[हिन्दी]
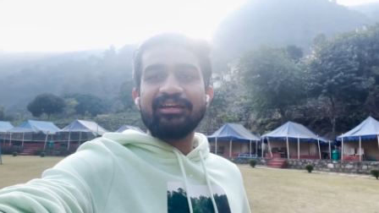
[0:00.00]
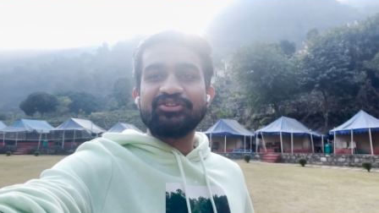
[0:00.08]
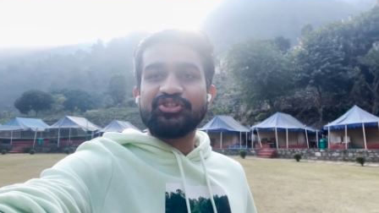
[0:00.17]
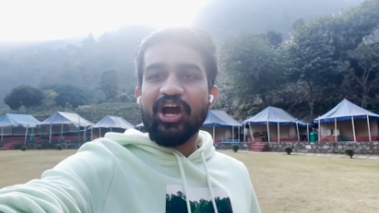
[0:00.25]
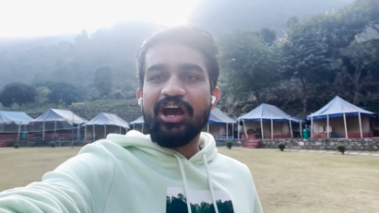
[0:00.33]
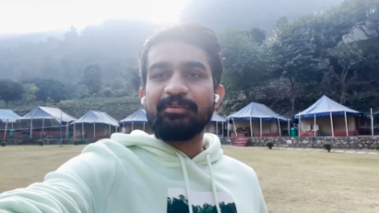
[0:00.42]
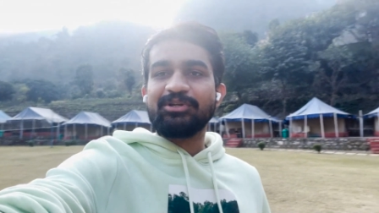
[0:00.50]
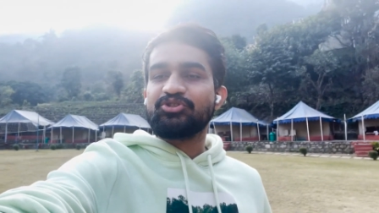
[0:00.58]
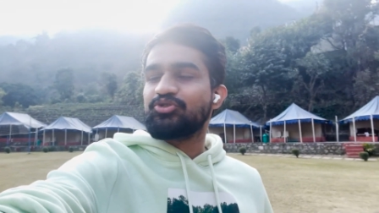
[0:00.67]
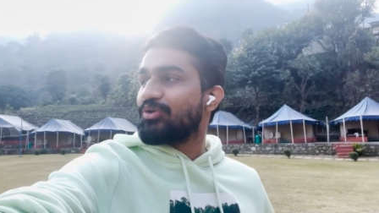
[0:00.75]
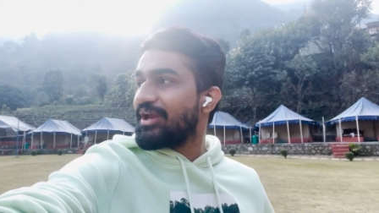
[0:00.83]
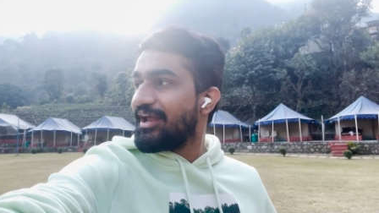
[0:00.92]
के चार बज
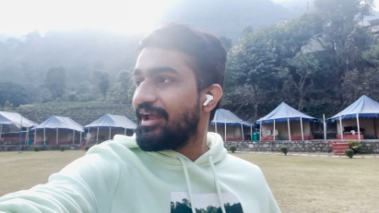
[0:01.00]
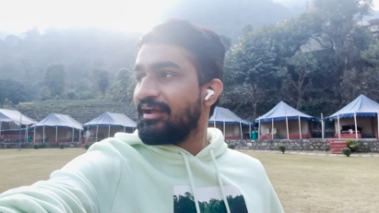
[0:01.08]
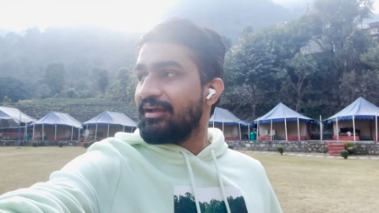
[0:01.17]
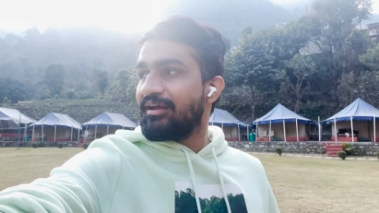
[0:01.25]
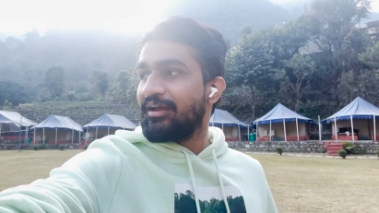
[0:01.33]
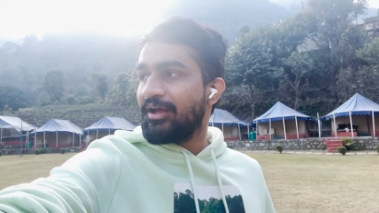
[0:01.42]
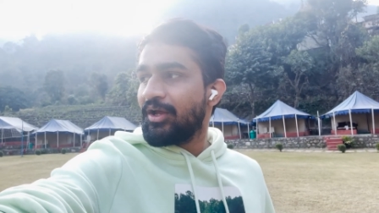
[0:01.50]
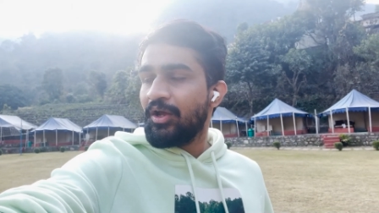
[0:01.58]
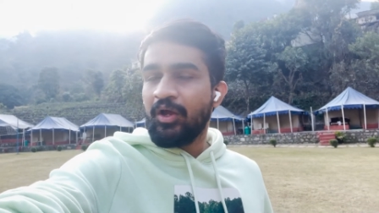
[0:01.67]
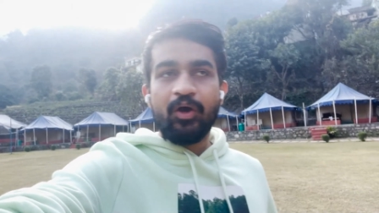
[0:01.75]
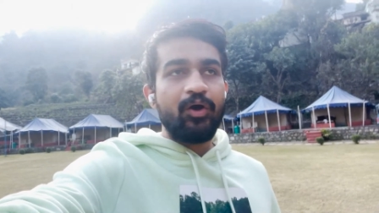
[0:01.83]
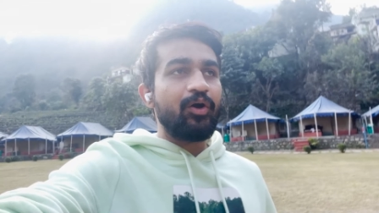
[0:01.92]
चुके हैं
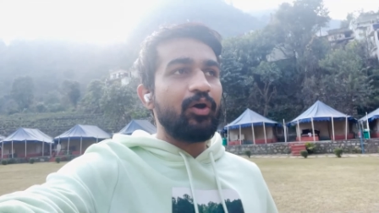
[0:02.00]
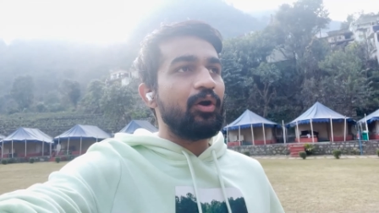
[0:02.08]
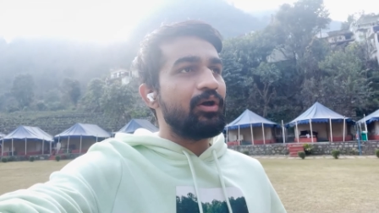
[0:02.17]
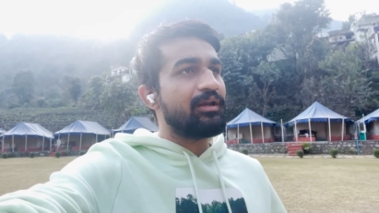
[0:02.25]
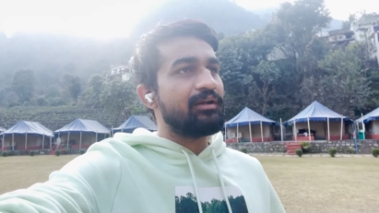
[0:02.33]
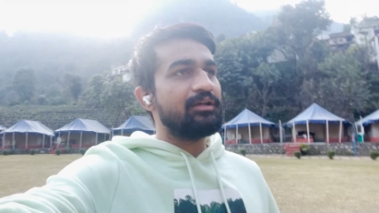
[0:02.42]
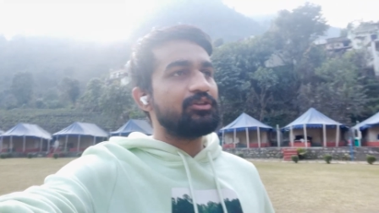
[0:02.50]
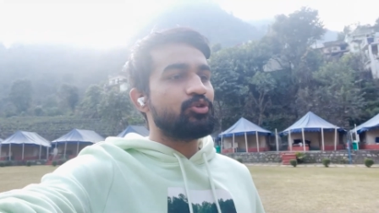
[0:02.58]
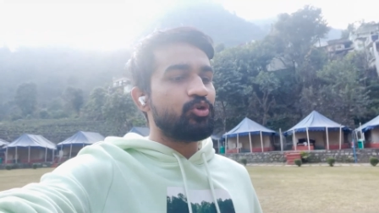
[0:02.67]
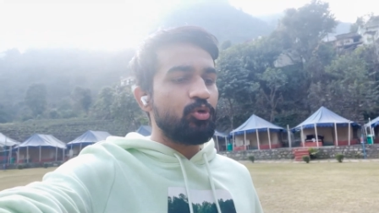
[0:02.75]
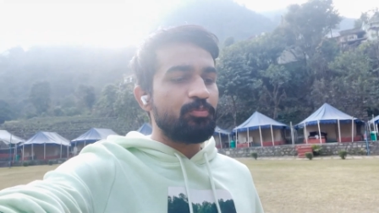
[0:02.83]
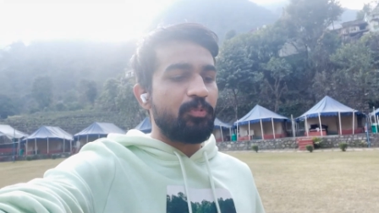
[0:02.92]
और
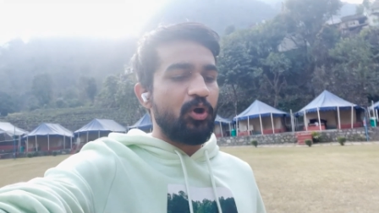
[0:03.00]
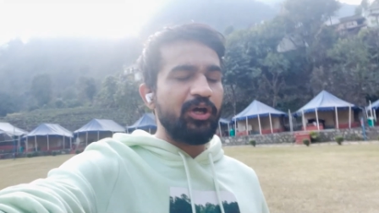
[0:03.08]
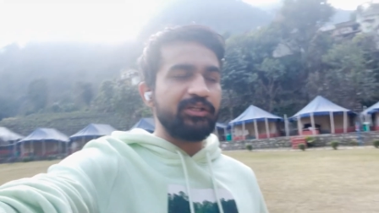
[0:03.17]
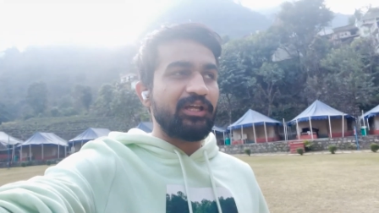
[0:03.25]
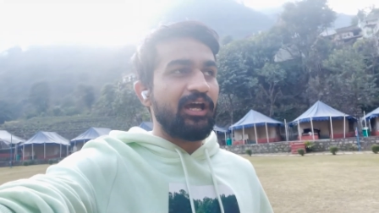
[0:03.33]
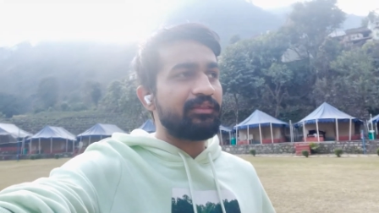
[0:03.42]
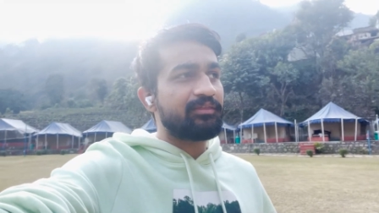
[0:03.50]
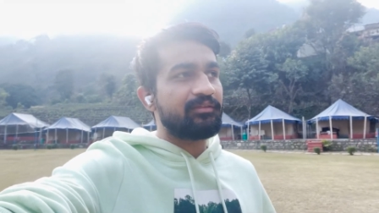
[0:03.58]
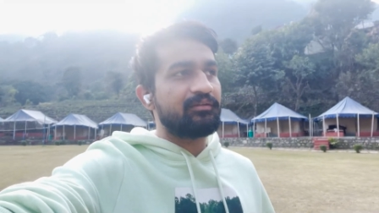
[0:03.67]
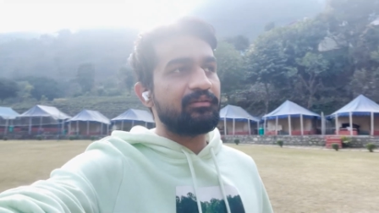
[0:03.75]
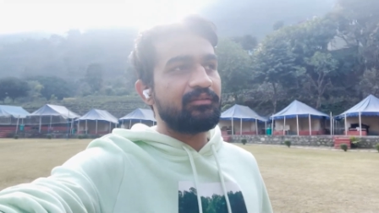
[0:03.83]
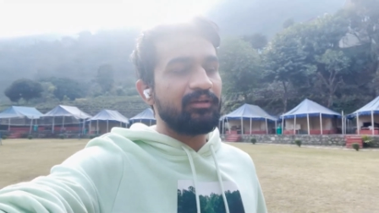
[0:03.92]
धूप बहुत
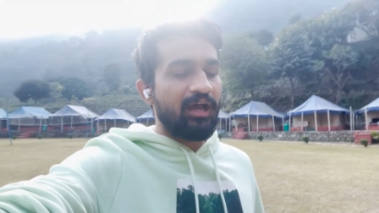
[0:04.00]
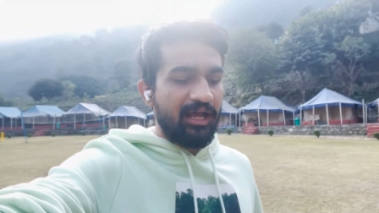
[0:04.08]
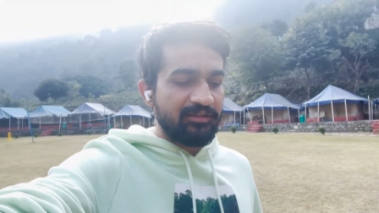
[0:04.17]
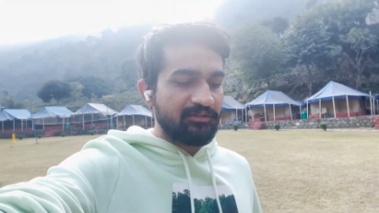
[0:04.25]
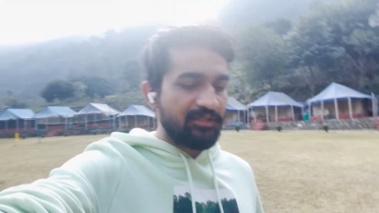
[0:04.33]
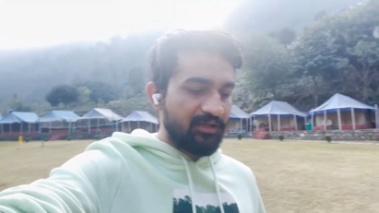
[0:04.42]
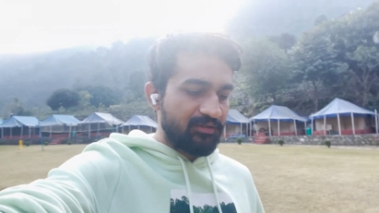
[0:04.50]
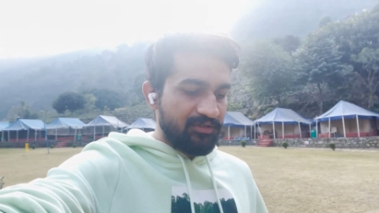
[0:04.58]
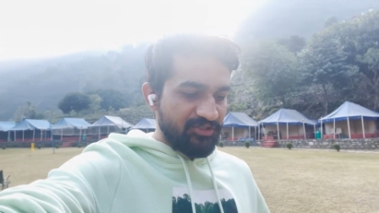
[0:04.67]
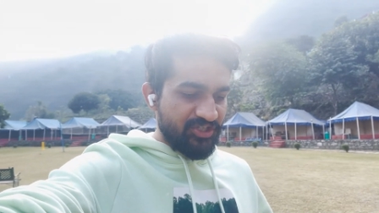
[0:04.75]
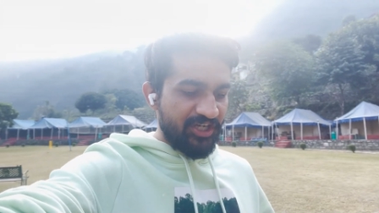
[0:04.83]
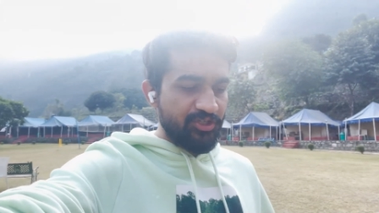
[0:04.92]
हद हद तक
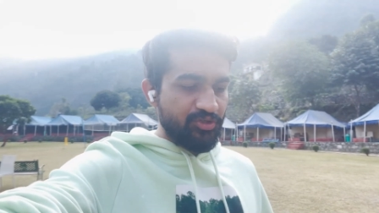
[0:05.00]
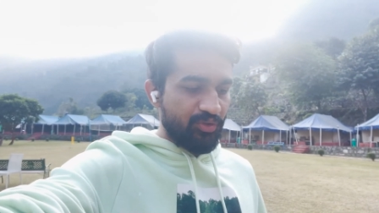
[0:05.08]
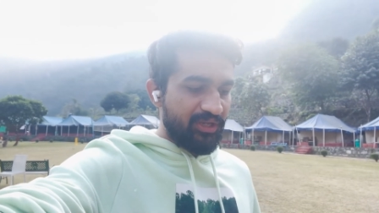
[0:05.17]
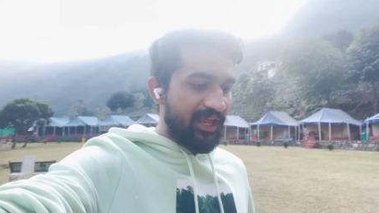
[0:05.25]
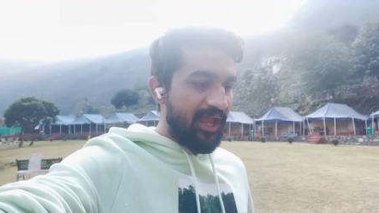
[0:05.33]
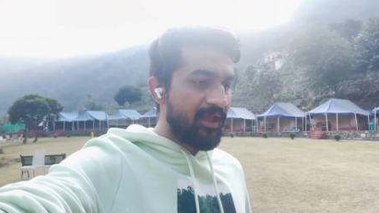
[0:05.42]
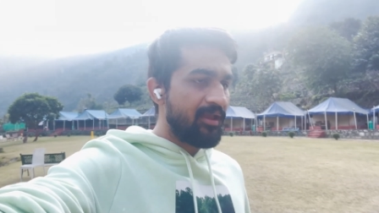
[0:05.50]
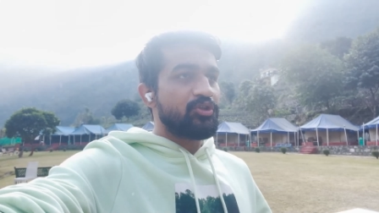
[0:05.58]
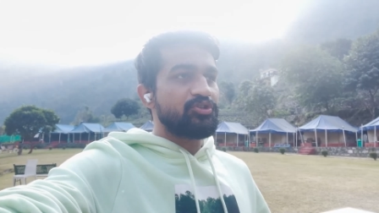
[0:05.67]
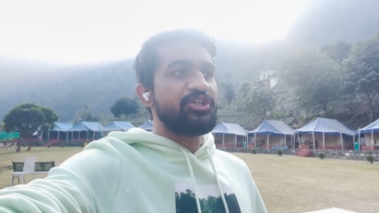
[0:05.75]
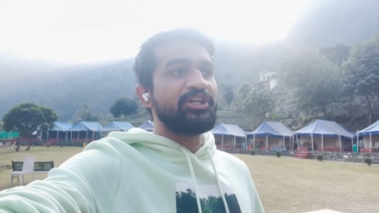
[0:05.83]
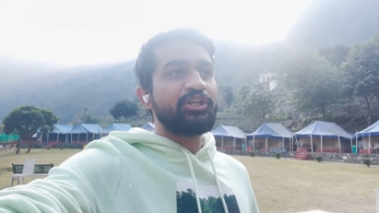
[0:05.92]
छट चुकी है तो
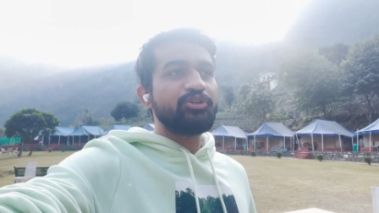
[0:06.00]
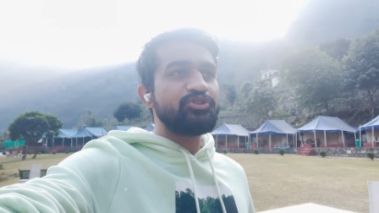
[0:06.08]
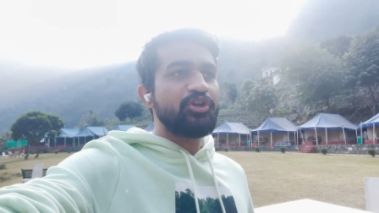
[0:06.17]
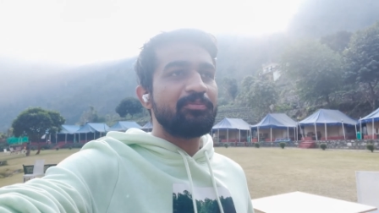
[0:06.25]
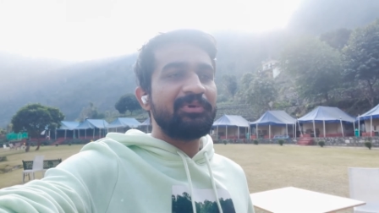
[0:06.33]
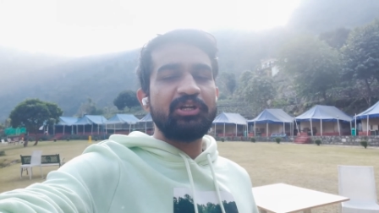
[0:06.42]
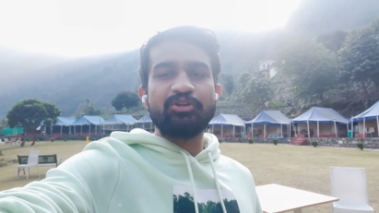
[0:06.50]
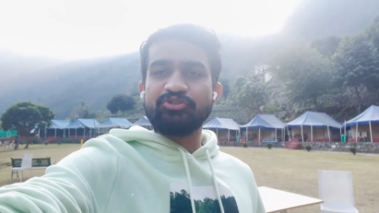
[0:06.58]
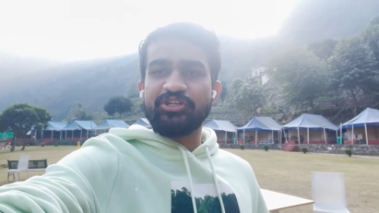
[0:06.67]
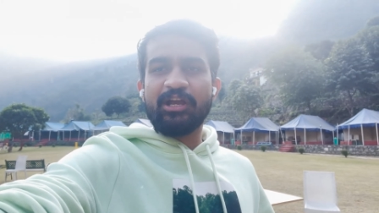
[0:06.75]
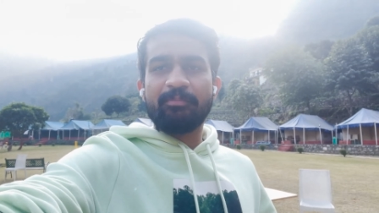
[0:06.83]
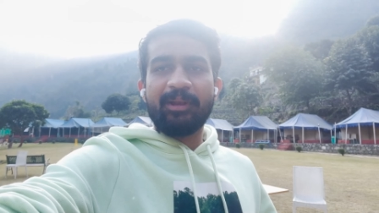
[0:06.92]
चिंटू जी और मिंटू
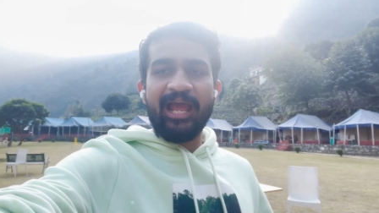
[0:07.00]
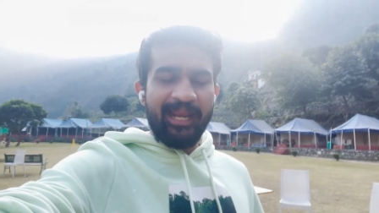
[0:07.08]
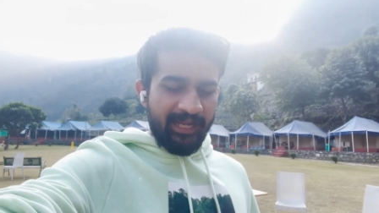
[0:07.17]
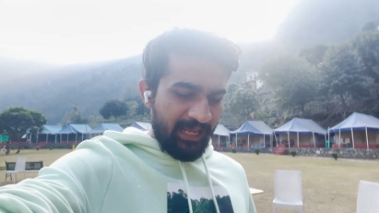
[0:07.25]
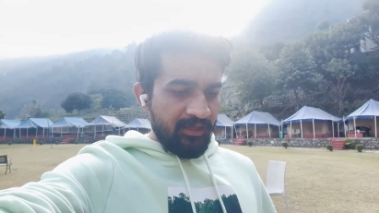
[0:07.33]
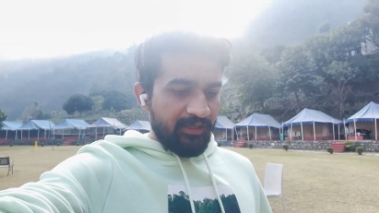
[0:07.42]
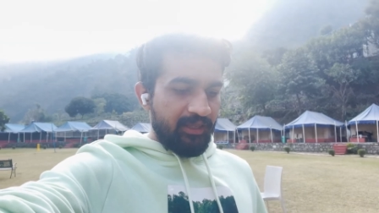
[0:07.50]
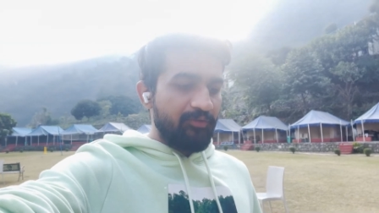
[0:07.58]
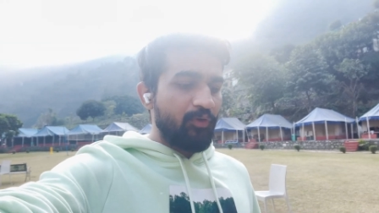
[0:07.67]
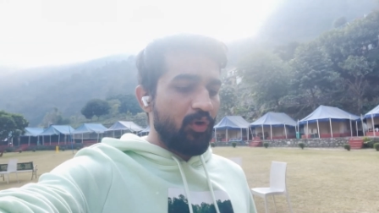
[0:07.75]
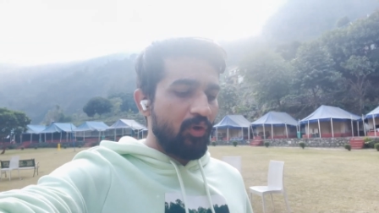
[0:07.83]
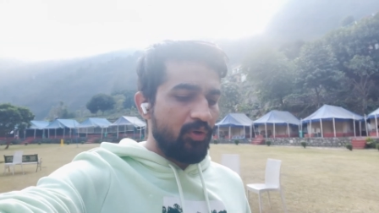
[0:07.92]
जी का प्लान है कि वो